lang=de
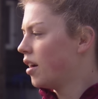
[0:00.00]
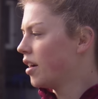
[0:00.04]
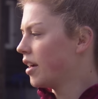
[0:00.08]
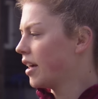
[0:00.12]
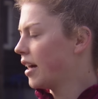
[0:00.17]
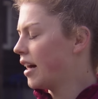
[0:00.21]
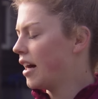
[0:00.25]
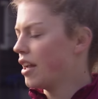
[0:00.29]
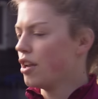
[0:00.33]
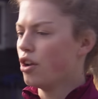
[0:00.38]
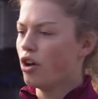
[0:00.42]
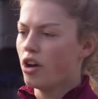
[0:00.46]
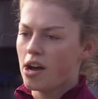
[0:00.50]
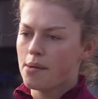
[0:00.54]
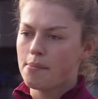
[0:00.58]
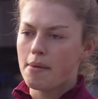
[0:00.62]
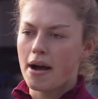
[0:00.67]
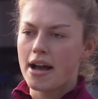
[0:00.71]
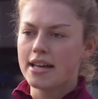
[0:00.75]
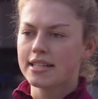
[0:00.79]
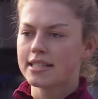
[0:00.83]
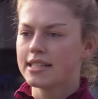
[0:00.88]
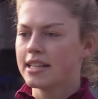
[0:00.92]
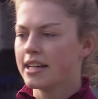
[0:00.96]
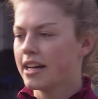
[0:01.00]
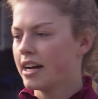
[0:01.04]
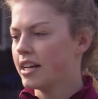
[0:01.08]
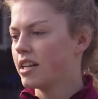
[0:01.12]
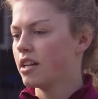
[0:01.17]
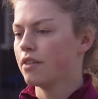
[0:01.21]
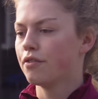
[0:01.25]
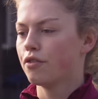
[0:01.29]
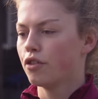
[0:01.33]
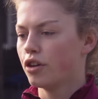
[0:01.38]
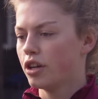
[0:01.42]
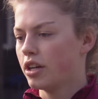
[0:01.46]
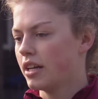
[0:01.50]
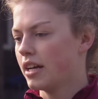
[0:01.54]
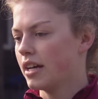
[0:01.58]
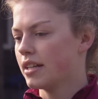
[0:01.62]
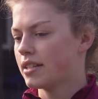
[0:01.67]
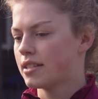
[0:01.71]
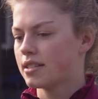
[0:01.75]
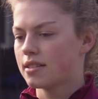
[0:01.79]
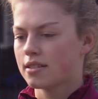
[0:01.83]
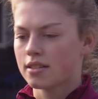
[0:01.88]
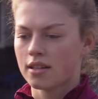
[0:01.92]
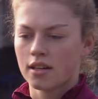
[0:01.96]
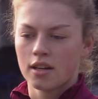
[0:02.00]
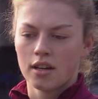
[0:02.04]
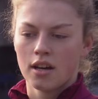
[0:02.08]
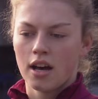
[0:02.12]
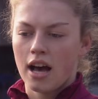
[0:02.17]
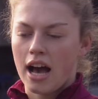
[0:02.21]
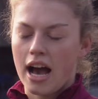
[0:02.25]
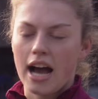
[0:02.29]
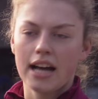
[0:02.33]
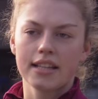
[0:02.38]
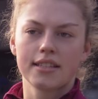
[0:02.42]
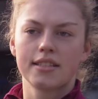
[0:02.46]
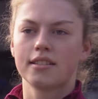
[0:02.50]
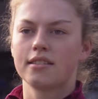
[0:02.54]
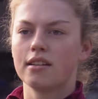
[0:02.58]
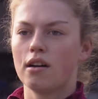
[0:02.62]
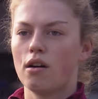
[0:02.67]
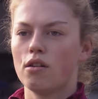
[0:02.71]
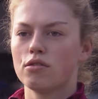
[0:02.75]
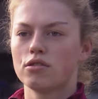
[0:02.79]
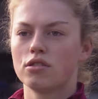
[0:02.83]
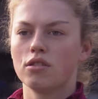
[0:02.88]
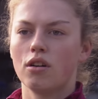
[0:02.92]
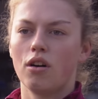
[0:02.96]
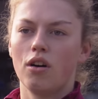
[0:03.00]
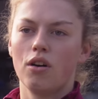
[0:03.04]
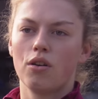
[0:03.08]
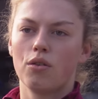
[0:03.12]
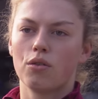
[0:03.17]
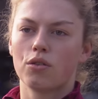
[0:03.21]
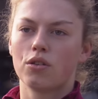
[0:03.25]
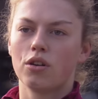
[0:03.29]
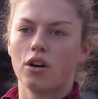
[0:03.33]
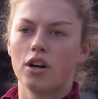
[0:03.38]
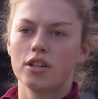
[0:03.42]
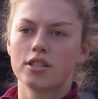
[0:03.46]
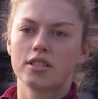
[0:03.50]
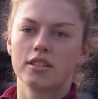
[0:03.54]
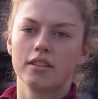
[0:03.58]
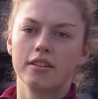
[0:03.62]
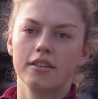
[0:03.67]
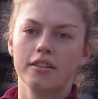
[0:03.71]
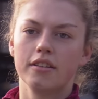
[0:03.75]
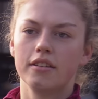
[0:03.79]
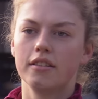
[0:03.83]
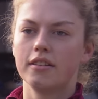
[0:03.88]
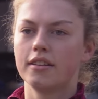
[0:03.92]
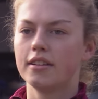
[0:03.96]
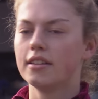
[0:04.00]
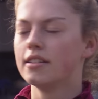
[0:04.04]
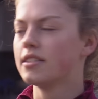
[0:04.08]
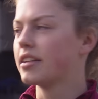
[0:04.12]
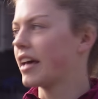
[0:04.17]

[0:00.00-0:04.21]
ja, ein neuer Maisleger, der würde jetzt 80.000 Euro kosten. Ein